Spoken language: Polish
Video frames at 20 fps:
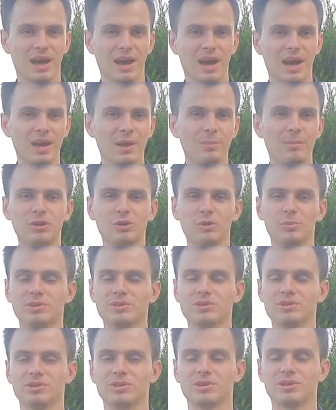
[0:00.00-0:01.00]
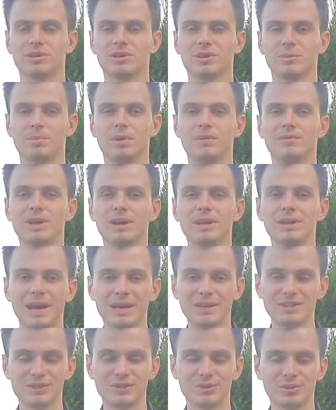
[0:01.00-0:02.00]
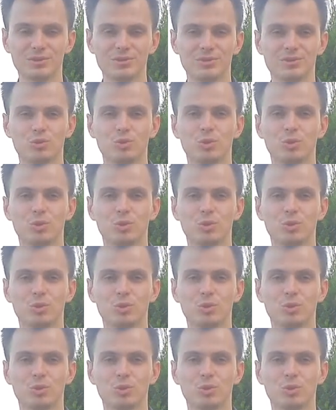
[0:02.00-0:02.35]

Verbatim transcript: ale ma to być pewna jasność,